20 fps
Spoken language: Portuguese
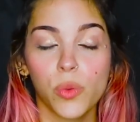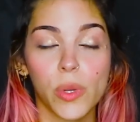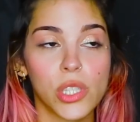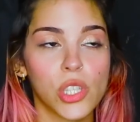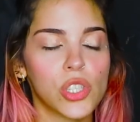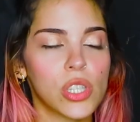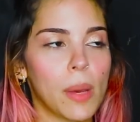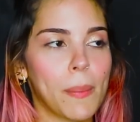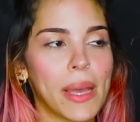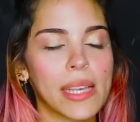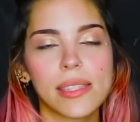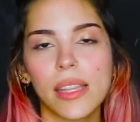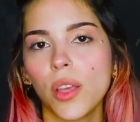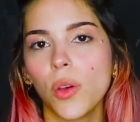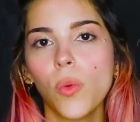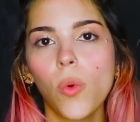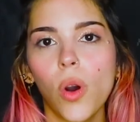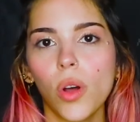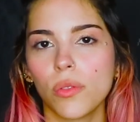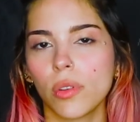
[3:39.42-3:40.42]
Não existia mais
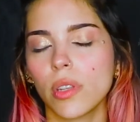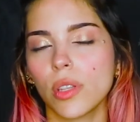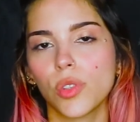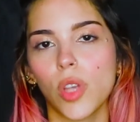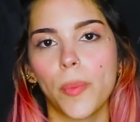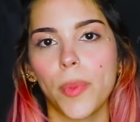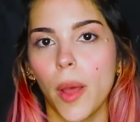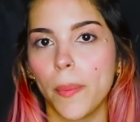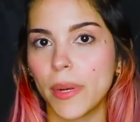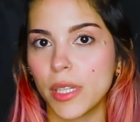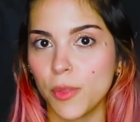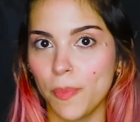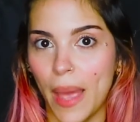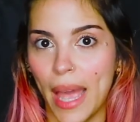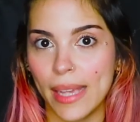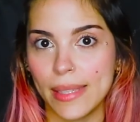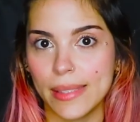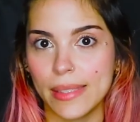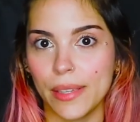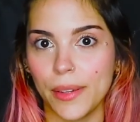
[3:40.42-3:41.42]
nenhum outro da sua própria
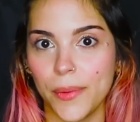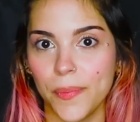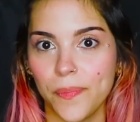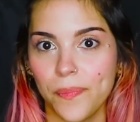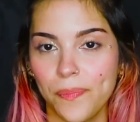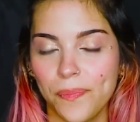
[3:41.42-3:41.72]
espécie.